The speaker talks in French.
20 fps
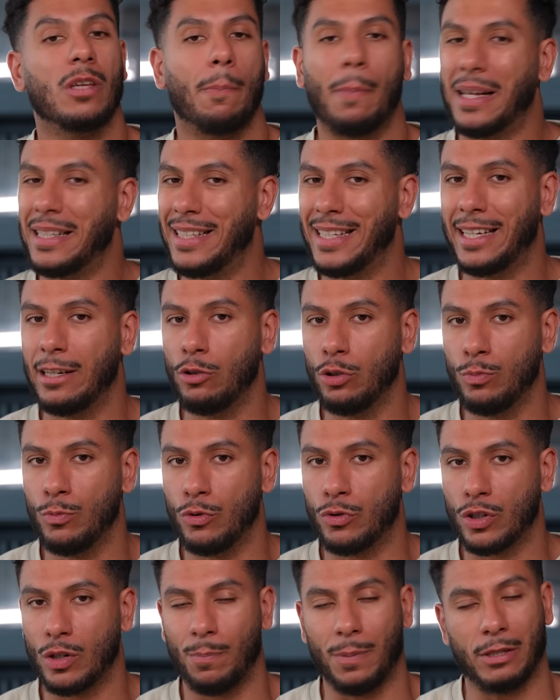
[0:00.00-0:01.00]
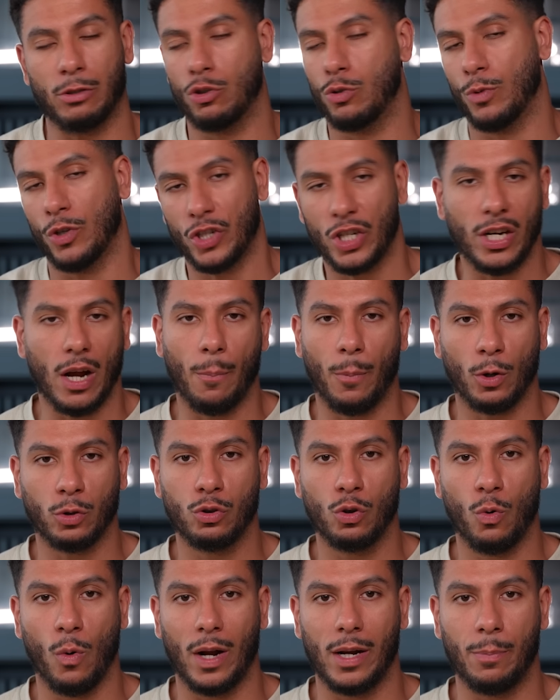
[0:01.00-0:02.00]
c'est pas 10 kg de muscle, parce que je mangeais
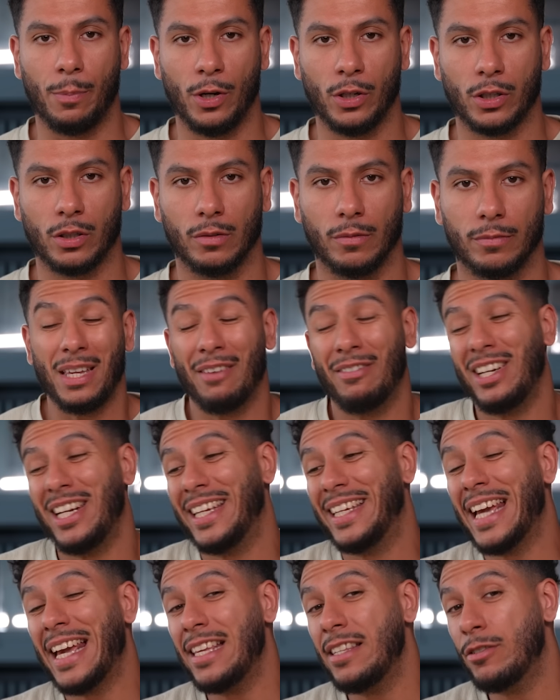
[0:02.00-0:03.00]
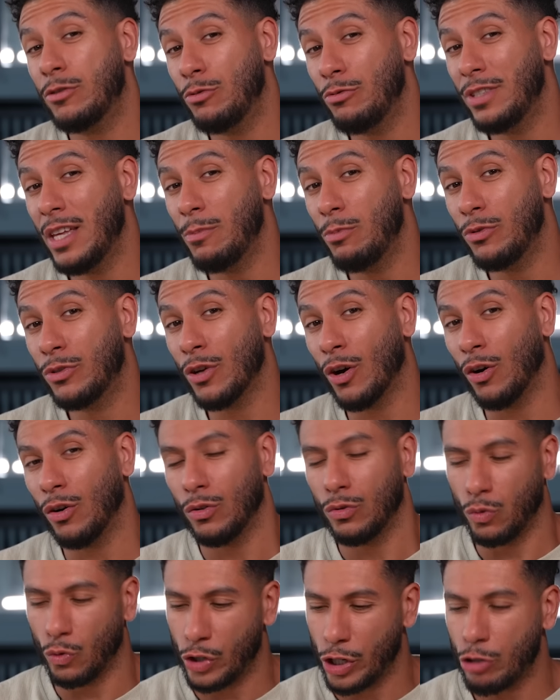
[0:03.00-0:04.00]
n'importe quoi à l'époque. Mais il y avait les gains du
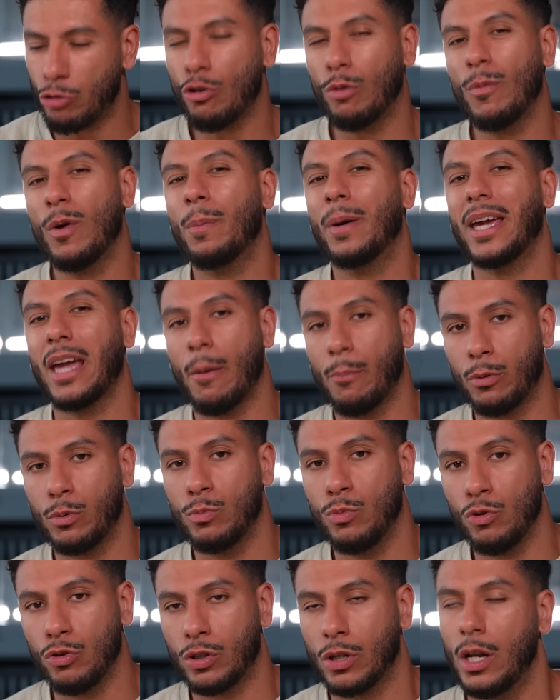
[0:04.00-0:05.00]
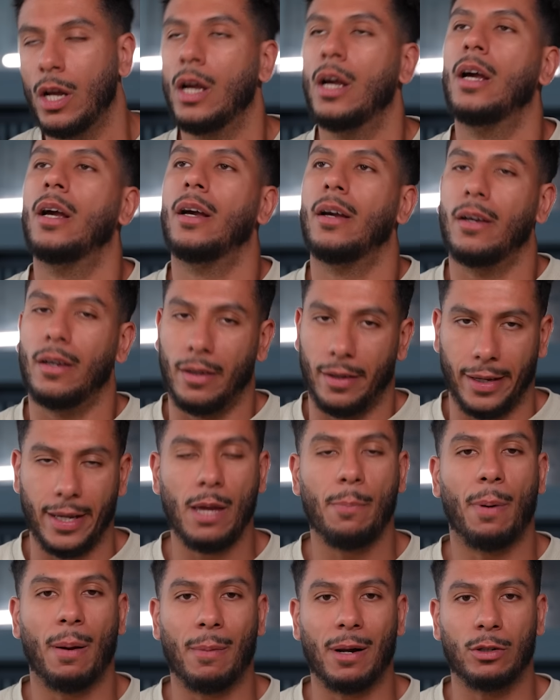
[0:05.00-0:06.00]
débutant, donc j'ai sûrement pris un peu de muscle
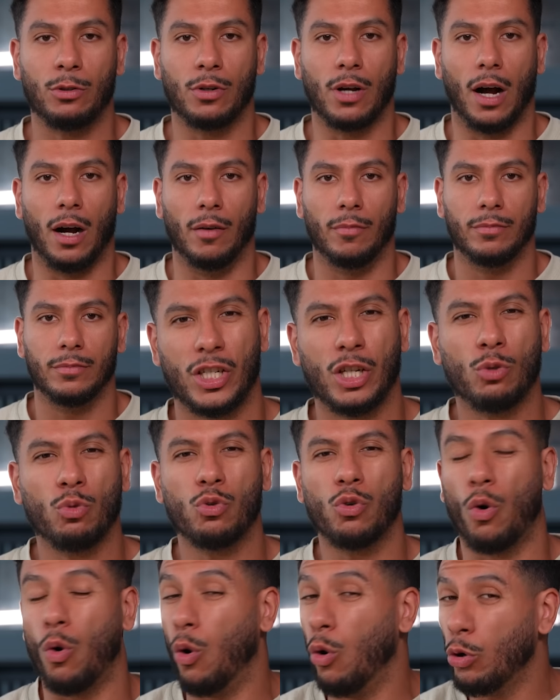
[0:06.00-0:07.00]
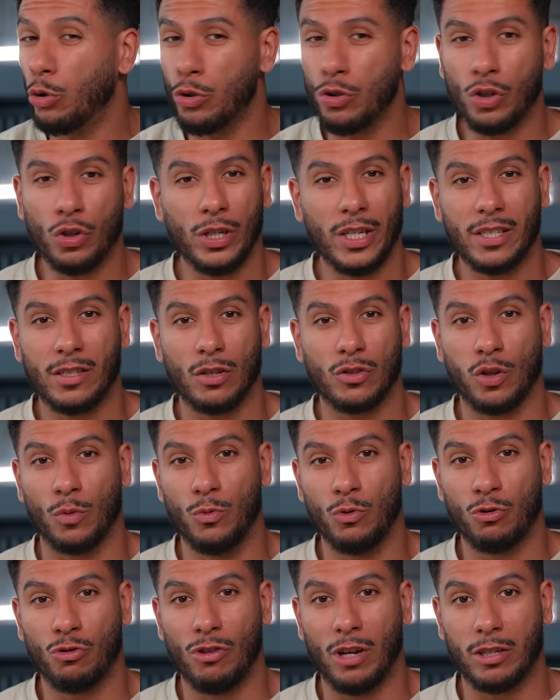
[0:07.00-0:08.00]
et pas mal de gras. J'ai toujours aucune connaissance en
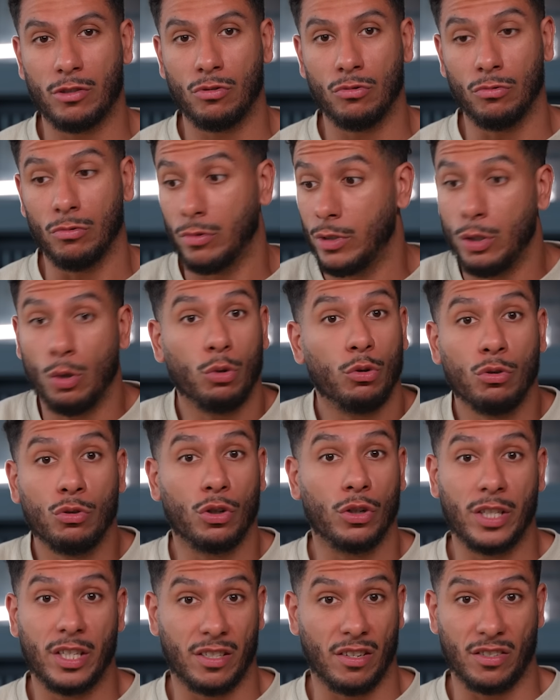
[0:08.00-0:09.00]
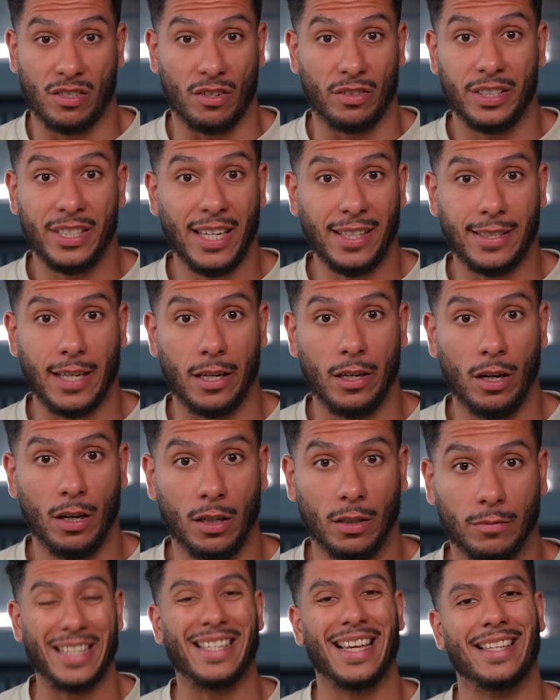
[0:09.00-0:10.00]
musculation, ni aucune connaissance en diète
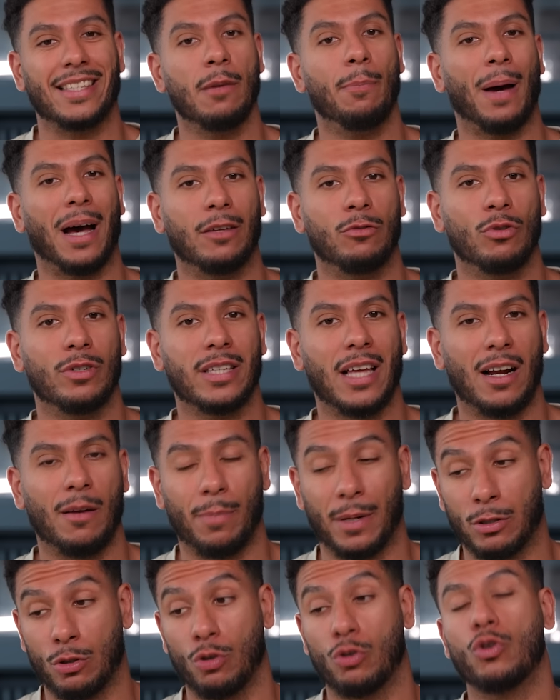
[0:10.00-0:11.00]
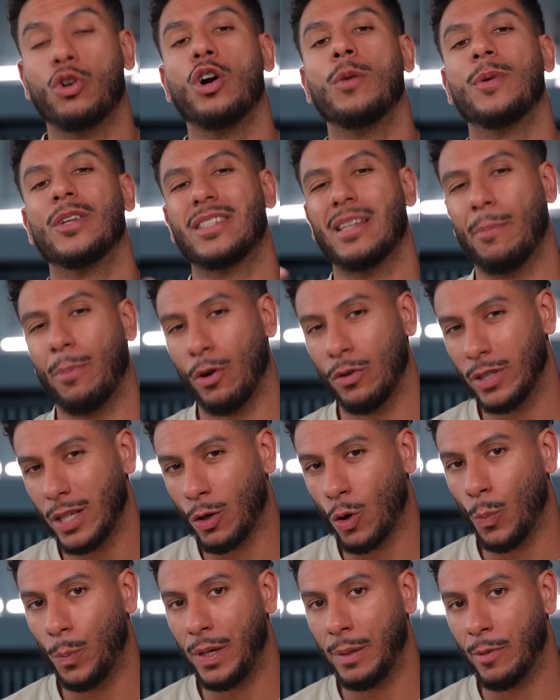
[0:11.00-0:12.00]
d'ailleurs, et c'est assez paradoxal parce que je commence à prendre des
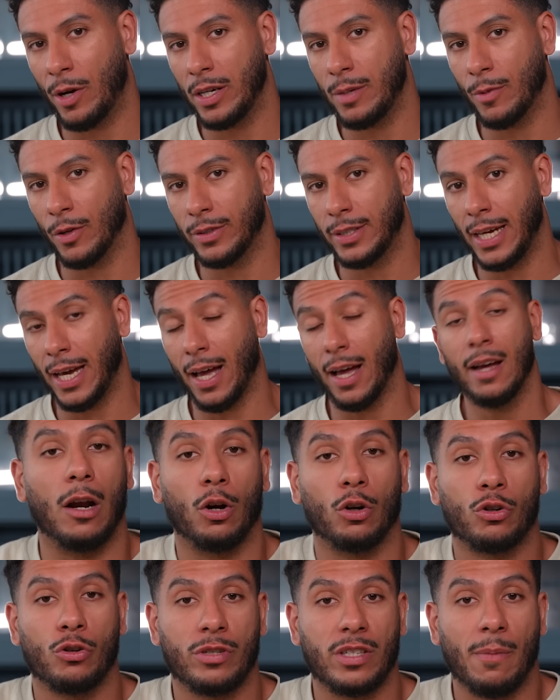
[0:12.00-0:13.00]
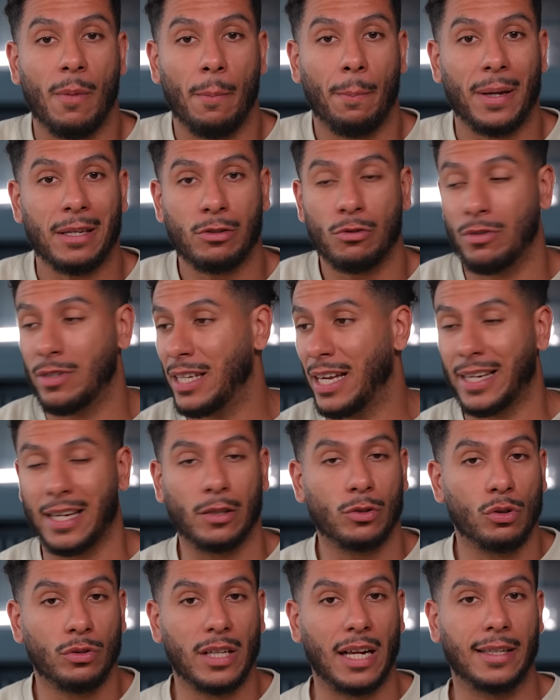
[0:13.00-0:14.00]
compléments alimentaires alors que je sais même pas ce que c'est qu'un
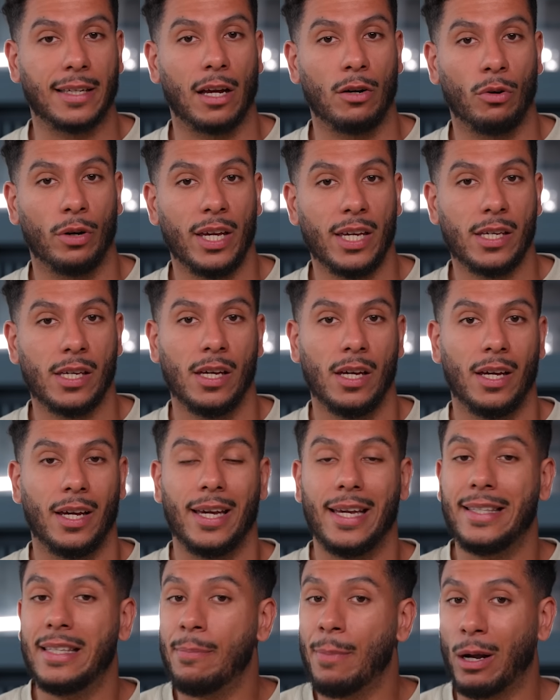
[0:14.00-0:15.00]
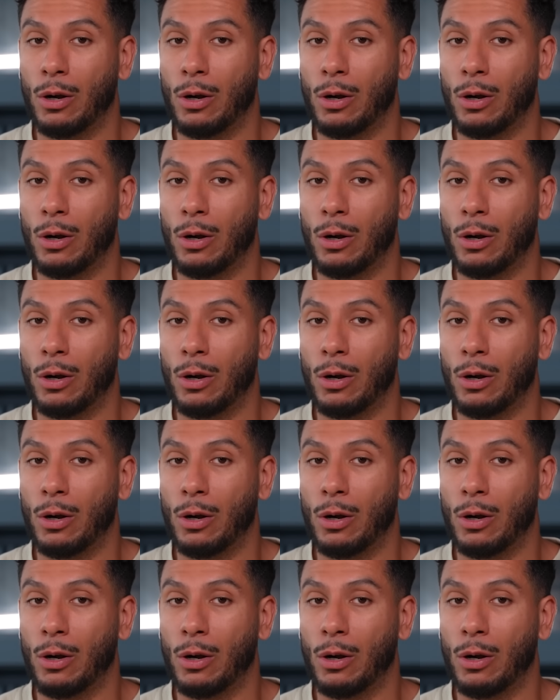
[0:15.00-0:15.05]
total calorique et des